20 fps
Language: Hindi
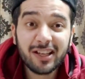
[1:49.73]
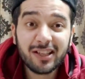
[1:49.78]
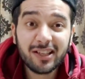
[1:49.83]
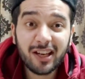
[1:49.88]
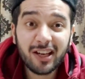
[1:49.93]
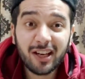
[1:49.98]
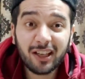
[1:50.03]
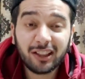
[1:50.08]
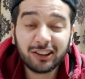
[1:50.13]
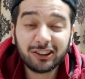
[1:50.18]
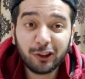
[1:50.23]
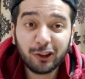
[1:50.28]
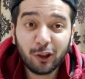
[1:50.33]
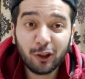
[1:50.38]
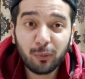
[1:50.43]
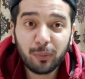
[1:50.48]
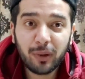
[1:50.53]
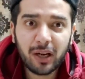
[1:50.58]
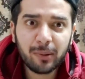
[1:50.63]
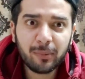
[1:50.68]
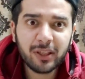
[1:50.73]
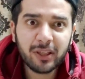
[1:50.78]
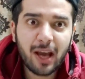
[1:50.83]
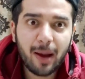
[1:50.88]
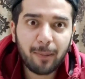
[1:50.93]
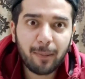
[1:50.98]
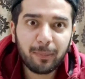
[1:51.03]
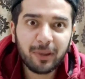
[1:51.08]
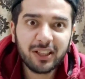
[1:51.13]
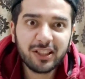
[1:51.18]
ये अस्सी रुपए आने में ये
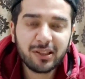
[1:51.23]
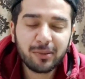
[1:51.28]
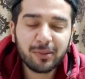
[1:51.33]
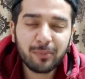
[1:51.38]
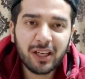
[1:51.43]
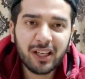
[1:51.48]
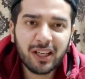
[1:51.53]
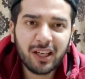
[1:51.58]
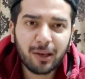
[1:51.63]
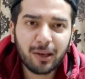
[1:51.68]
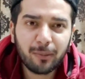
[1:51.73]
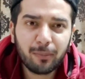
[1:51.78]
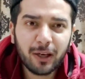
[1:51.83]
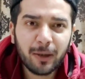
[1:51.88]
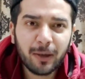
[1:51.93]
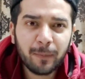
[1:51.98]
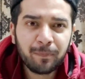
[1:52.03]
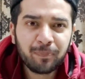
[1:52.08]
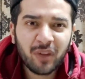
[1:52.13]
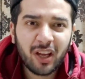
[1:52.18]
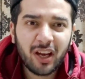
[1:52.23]
एप्लीकेशन मैंने लगभग